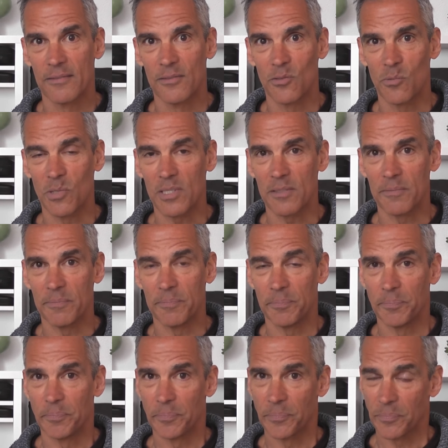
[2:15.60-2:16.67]
¿tú ves?
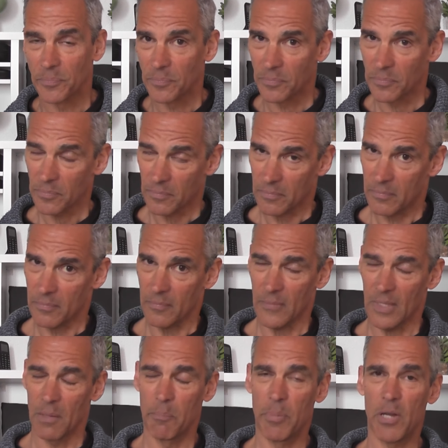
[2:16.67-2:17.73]

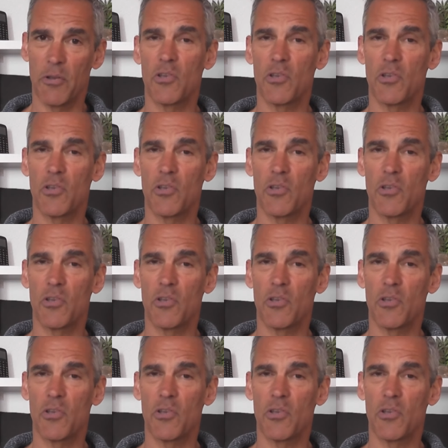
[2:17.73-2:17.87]
Pero